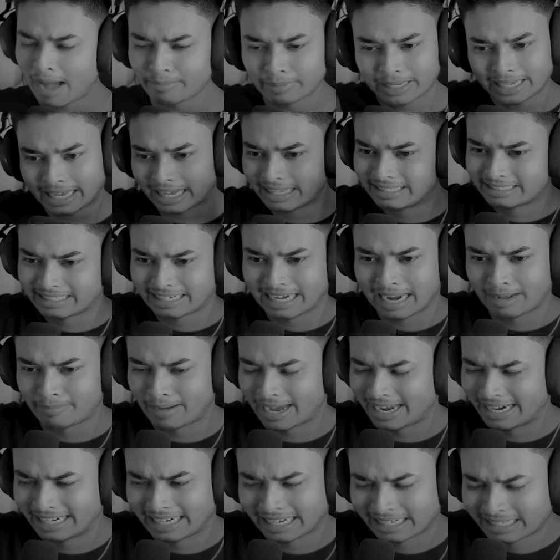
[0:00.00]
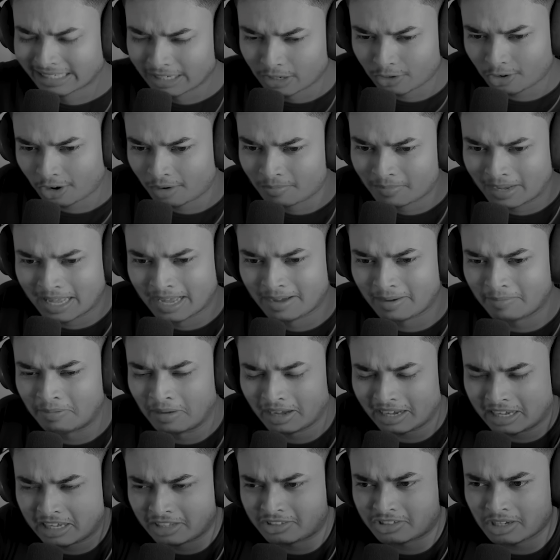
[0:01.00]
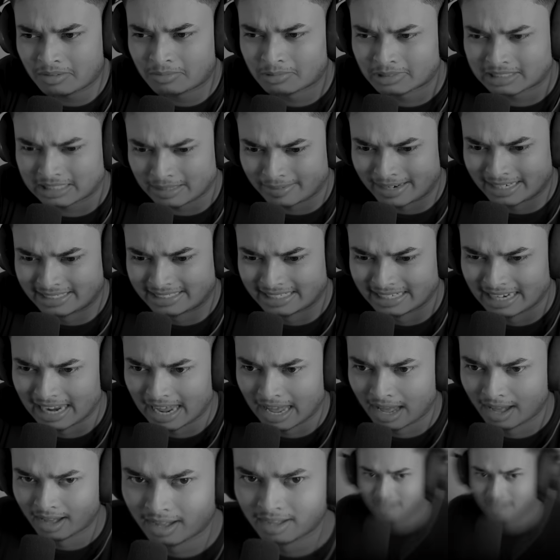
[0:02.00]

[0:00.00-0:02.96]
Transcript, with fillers: আমি খেলছি না ভাই এটা কিরকম গেম কিছুই বুঝতে পারছি না